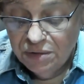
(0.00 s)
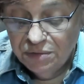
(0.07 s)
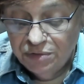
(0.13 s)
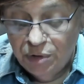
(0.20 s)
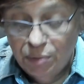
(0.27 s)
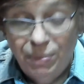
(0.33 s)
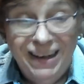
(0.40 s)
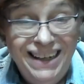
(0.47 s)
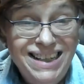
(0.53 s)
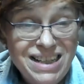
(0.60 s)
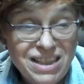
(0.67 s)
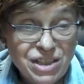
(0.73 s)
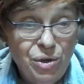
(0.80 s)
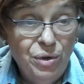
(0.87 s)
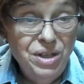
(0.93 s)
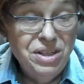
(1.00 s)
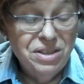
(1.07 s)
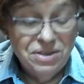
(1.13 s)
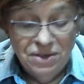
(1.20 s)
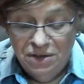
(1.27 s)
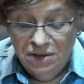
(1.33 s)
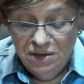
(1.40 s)
wobei es
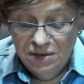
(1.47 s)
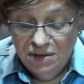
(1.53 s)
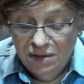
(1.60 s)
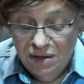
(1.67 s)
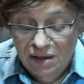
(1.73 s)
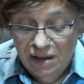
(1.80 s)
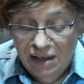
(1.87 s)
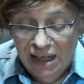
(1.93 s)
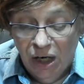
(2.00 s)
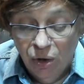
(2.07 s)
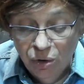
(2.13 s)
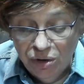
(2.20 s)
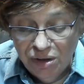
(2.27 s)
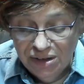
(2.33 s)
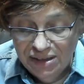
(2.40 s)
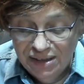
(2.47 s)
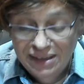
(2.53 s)
heute auch